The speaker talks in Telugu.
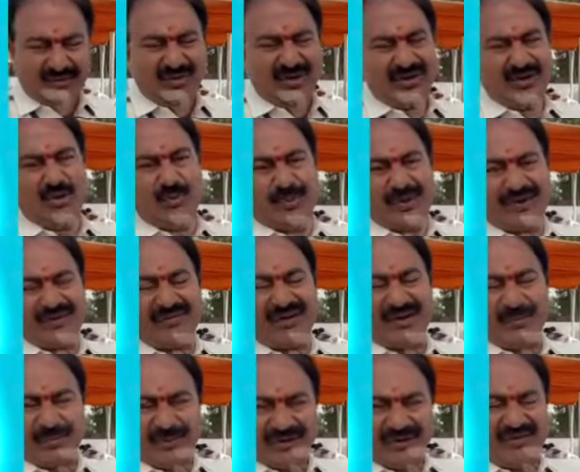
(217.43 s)
వాళ్ళు
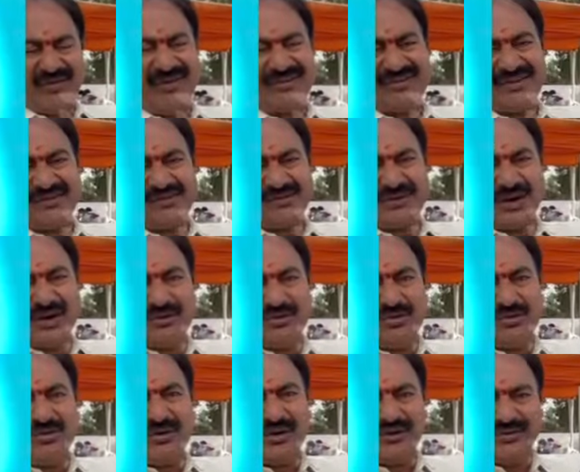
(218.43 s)

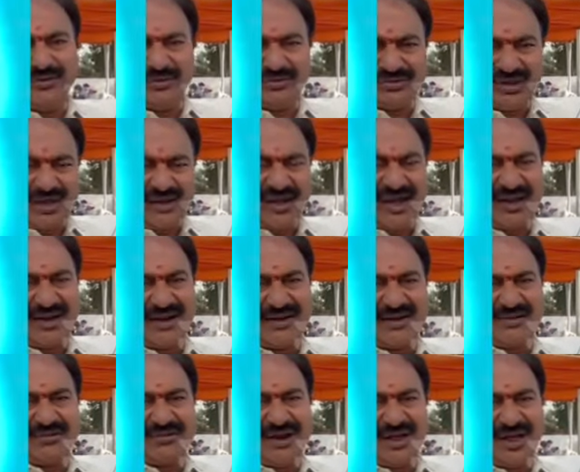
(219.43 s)
పర్యవేక్షిస్తున్నారు హిందూ
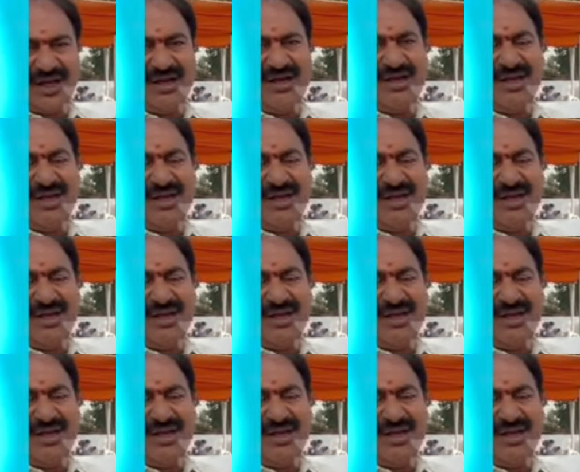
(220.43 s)
సంఘాలన్నీ కూడా